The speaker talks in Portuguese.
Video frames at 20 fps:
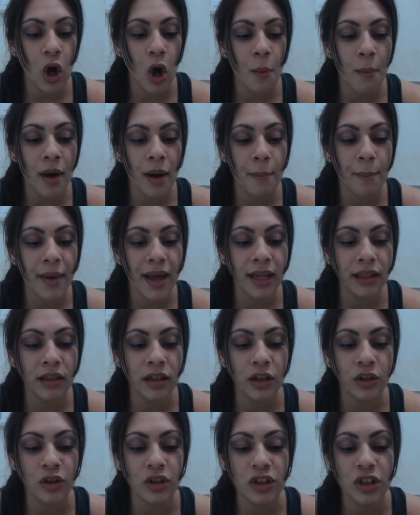como a
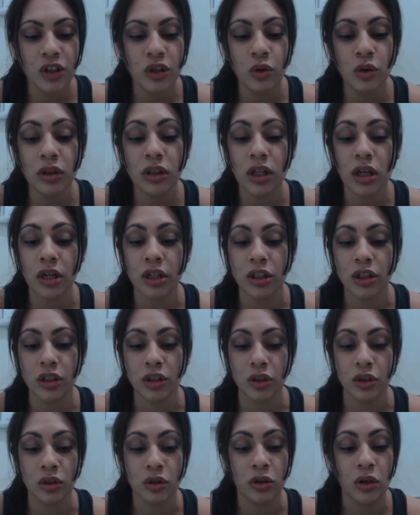Pedra dos
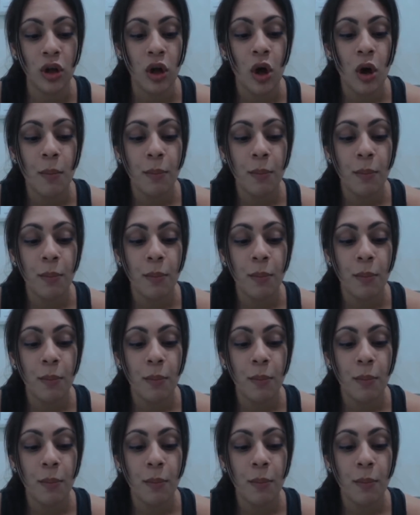Estudantes,